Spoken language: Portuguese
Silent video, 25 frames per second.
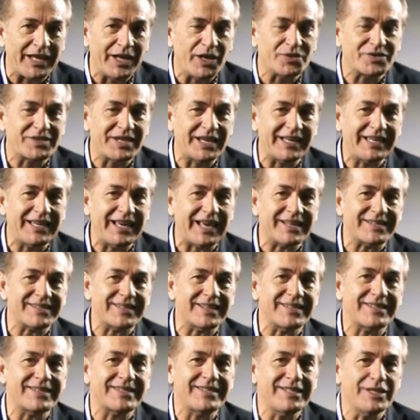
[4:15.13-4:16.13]
Eu sei que
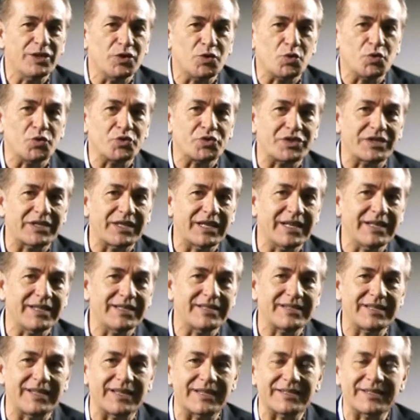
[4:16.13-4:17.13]
essas
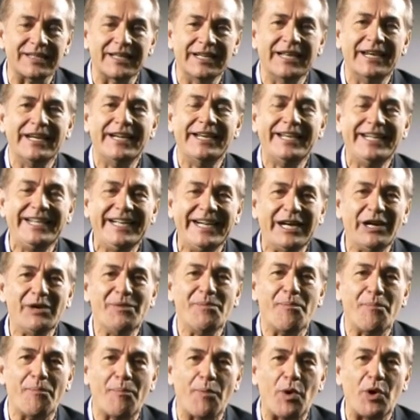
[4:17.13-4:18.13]
circunstâncias
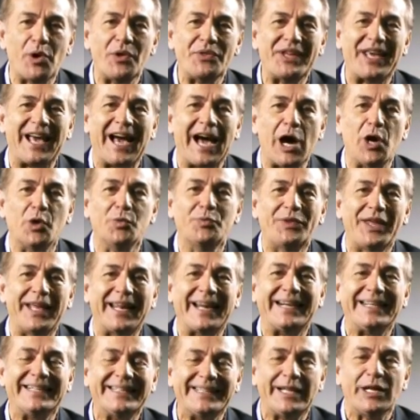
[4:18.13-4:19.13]
não podem
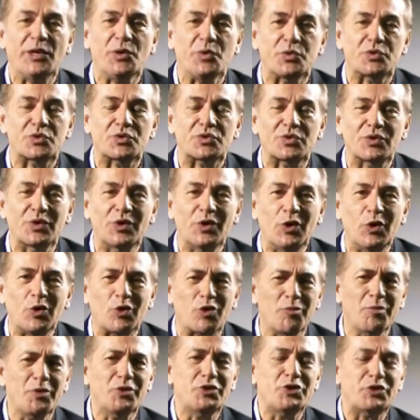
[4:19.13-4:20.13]
alterar Deus.
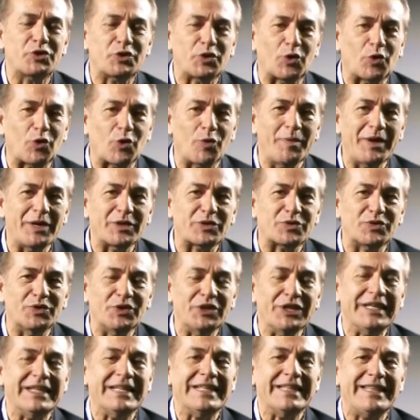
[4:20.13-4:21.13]
Como eu disse no começo,
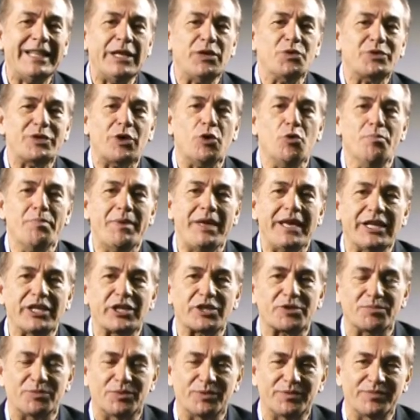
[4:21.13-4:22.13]
Deus é o
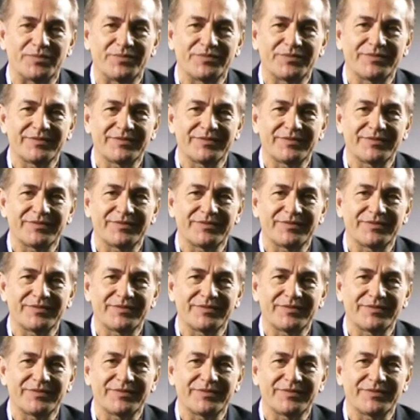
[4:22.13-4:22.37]
mesmo.